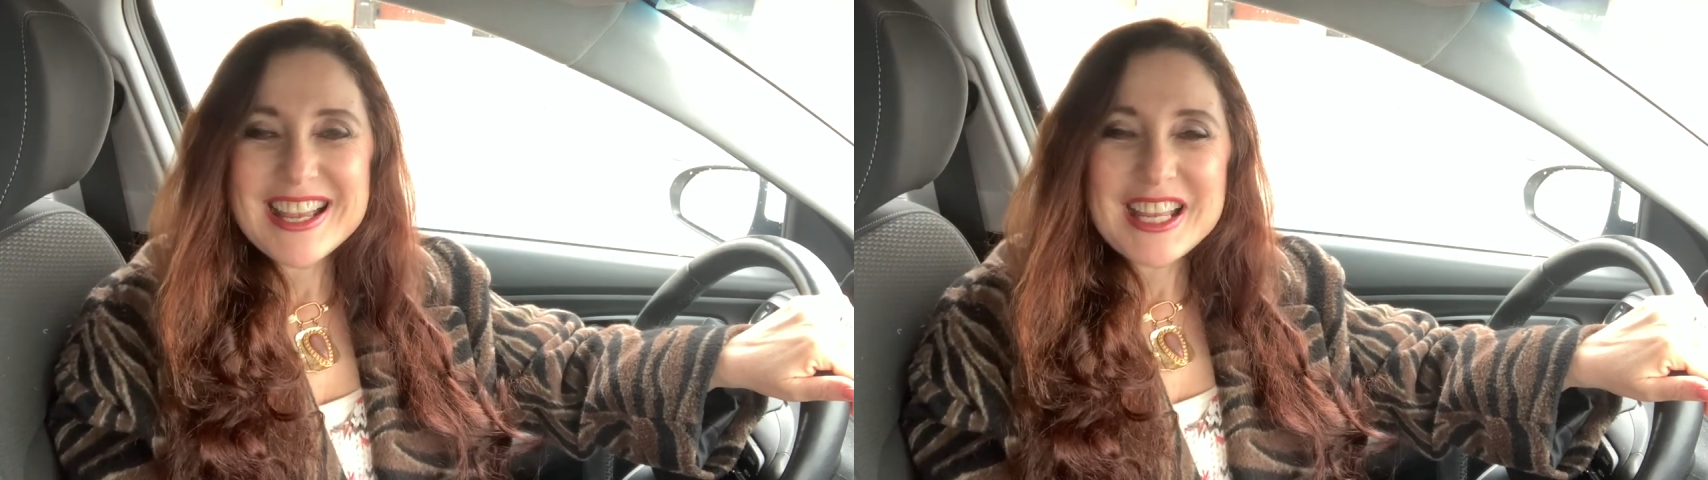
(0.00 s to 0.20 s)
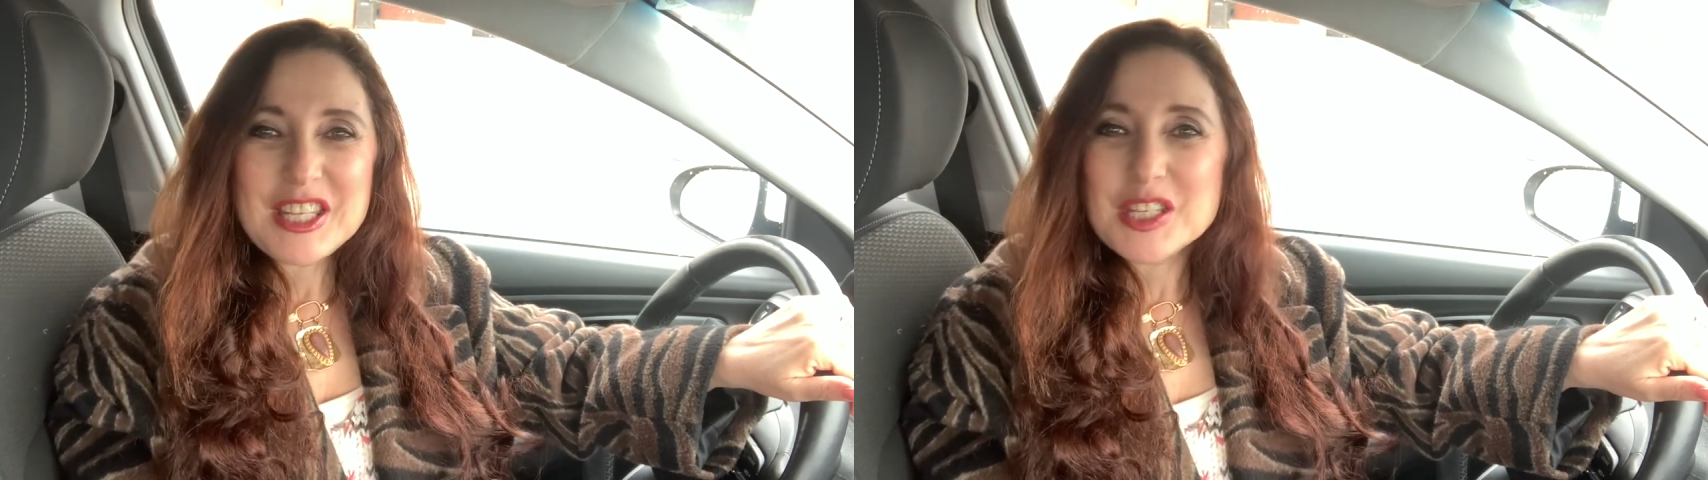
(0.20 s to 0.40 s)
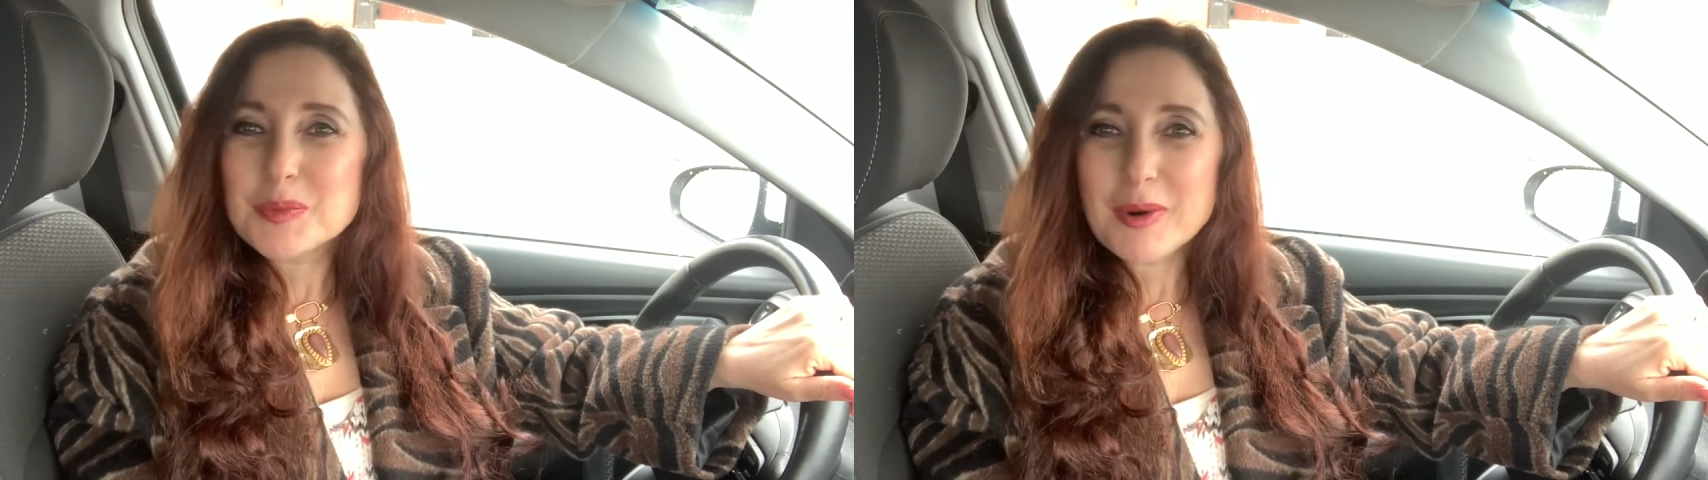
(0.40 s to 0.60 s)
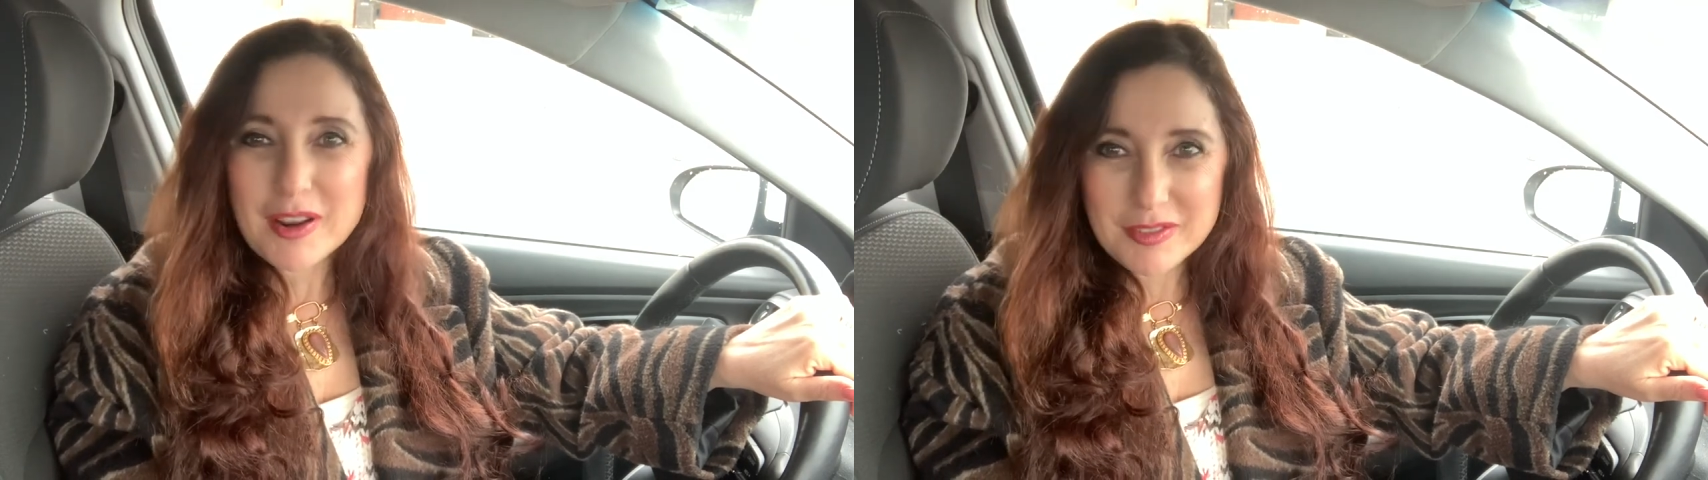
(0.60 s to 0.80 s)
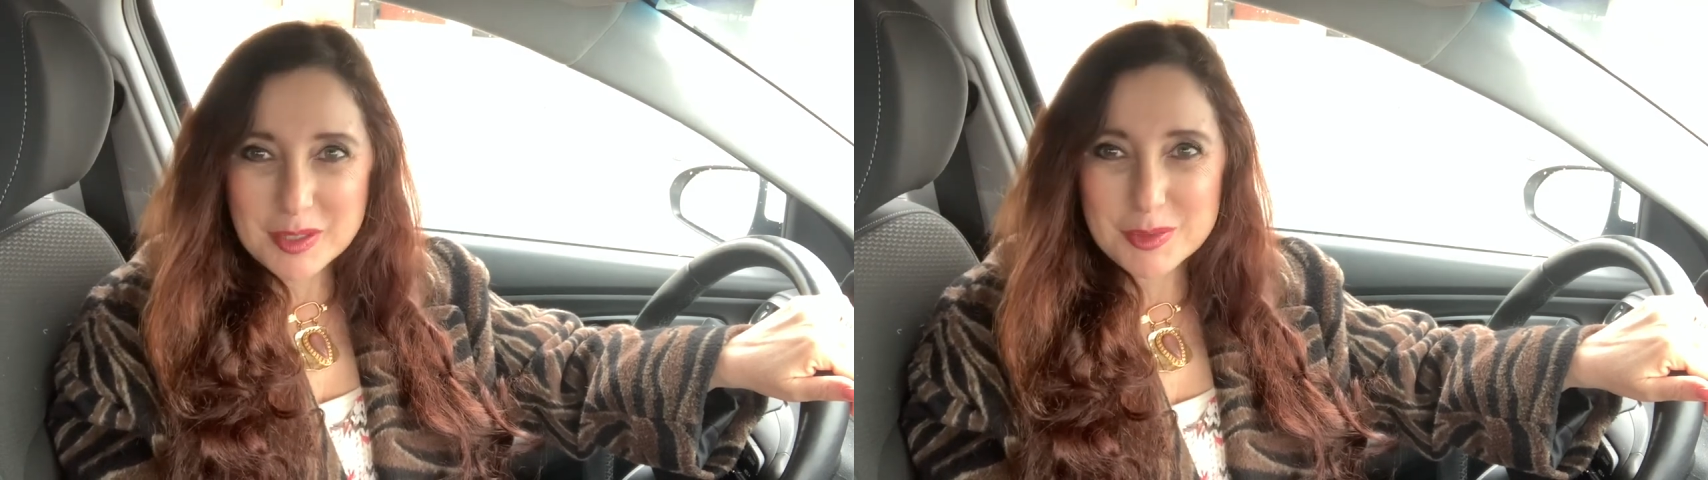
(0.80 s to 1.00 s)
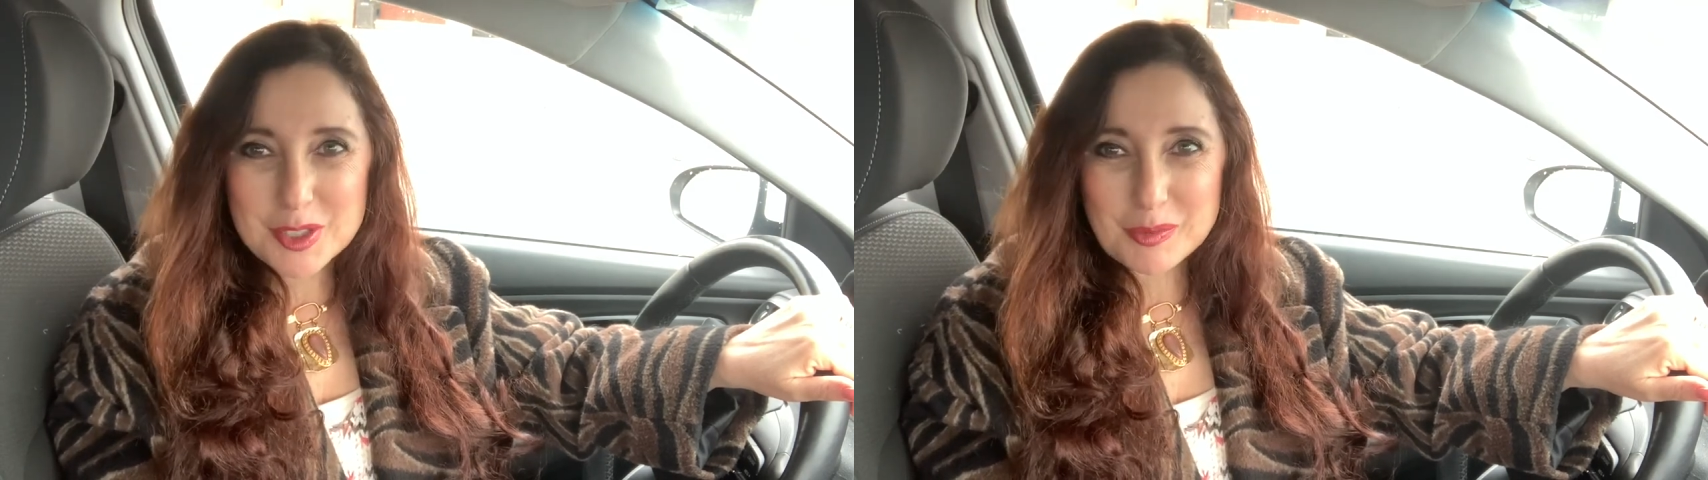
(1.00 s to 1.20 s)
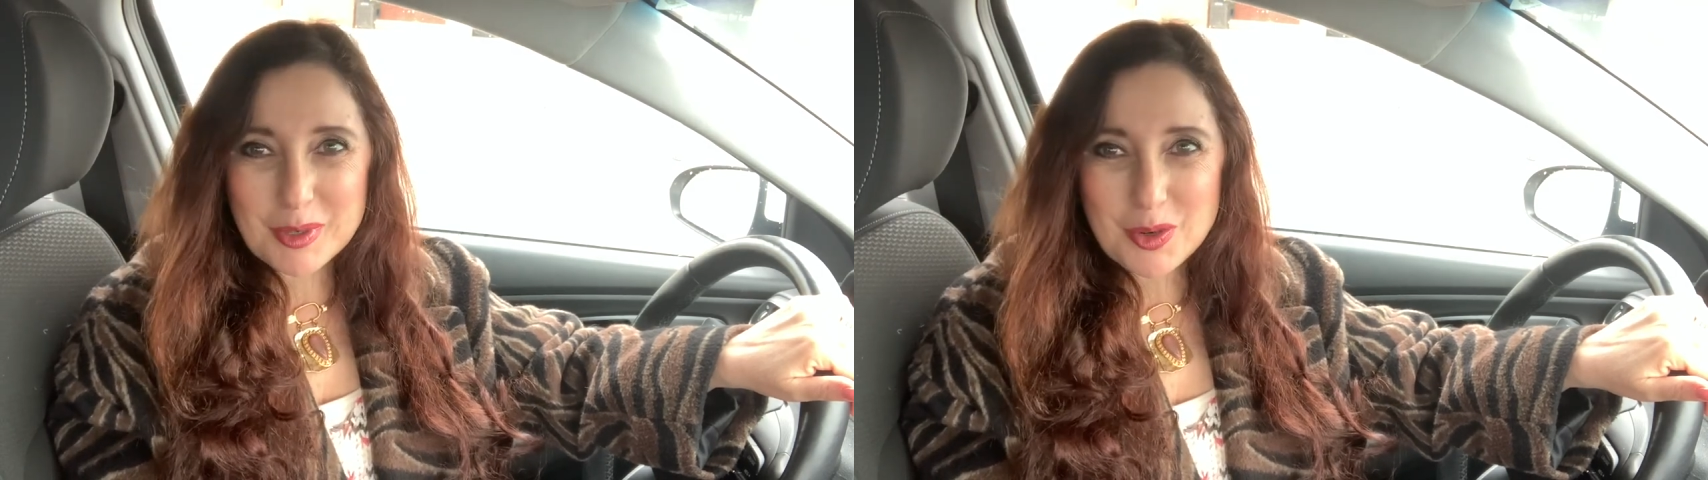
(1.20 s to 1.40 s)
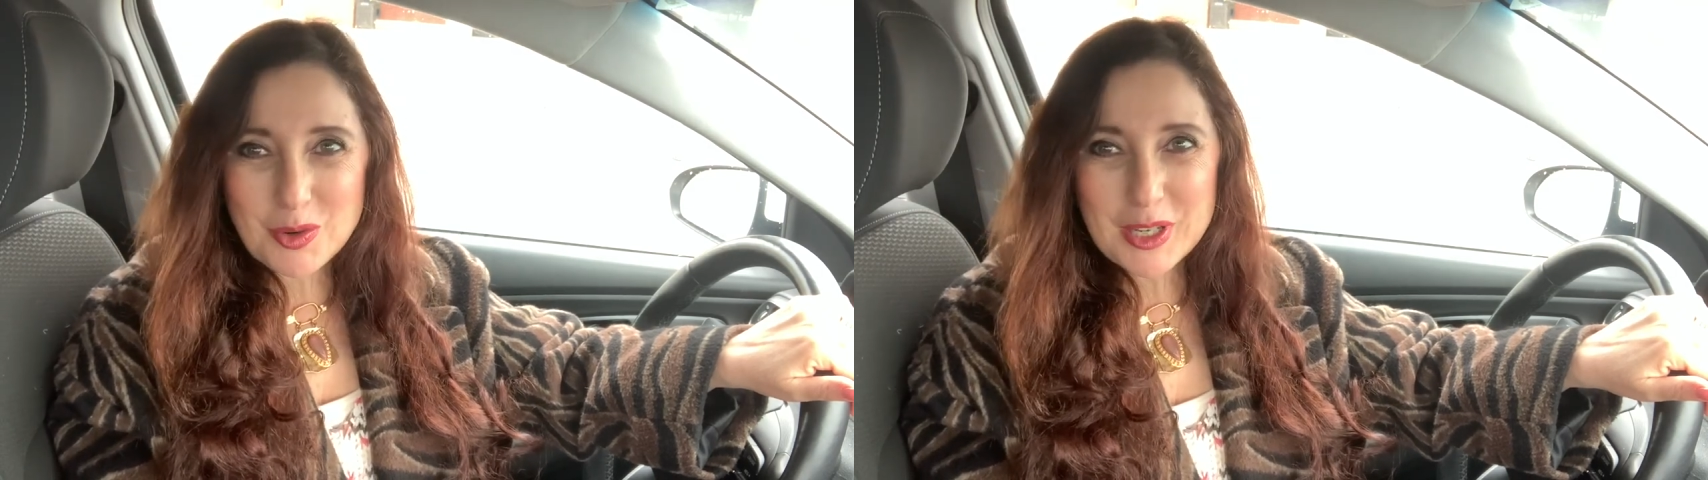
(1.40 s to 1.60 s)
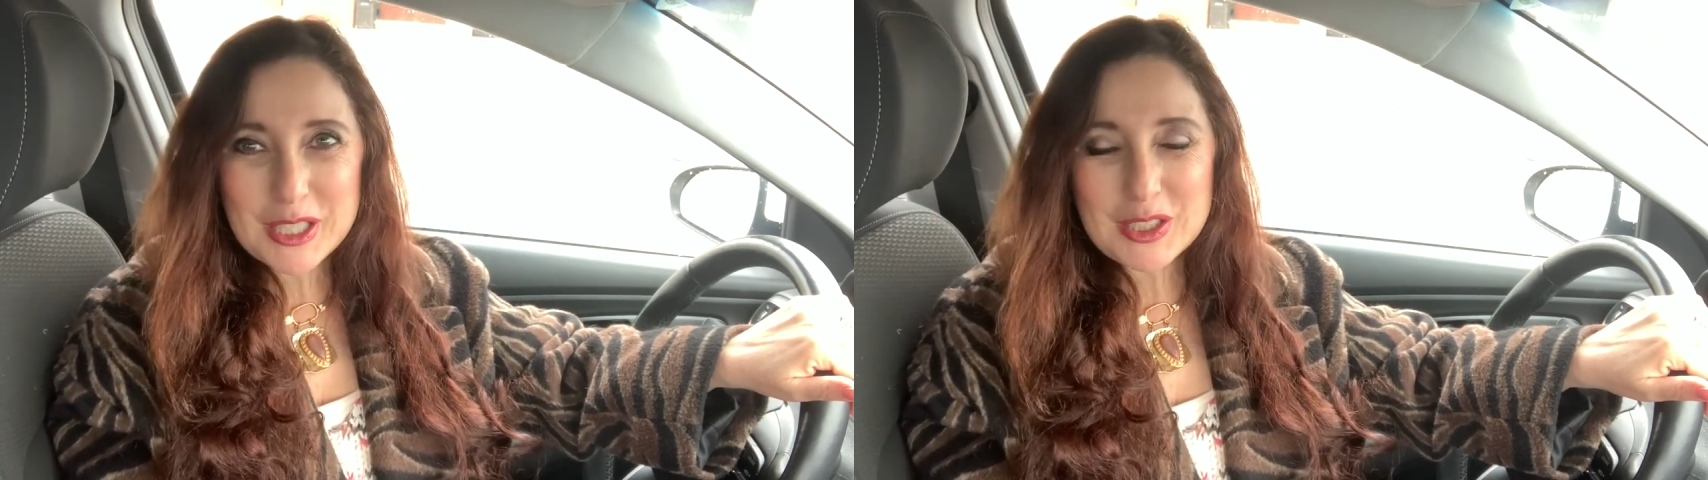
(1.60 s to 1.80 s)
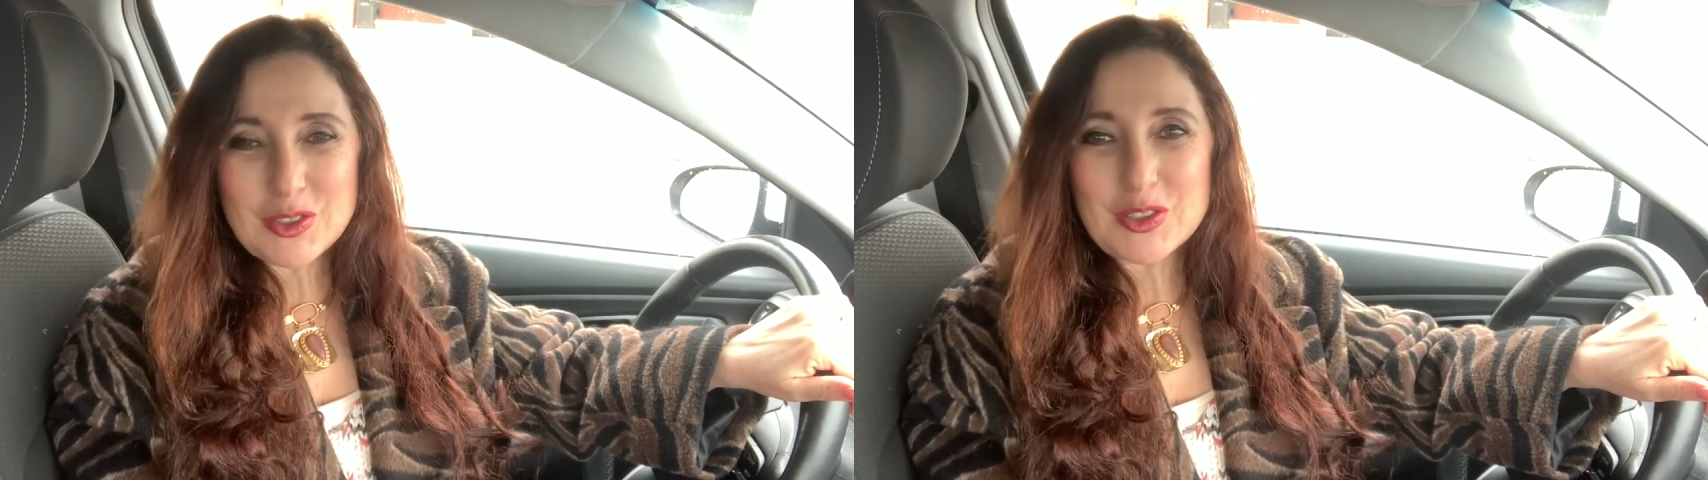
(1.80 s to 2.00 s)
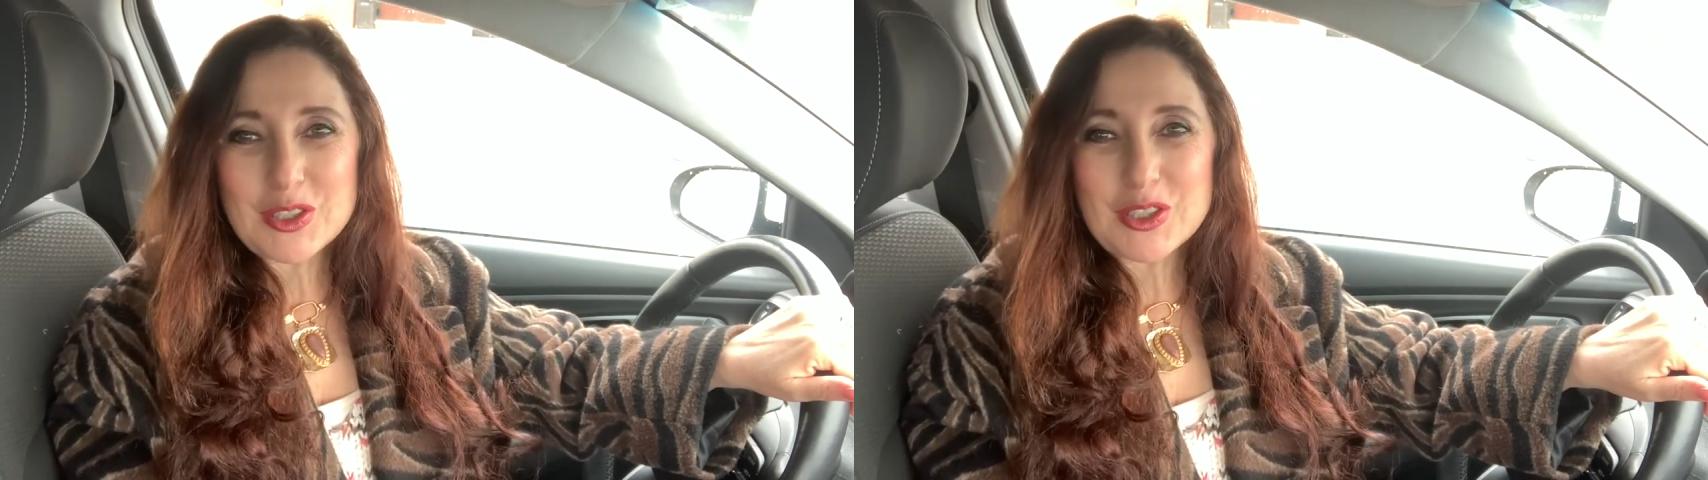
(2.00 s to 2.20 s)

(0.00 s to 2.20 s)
неисправимый шопоголик, но,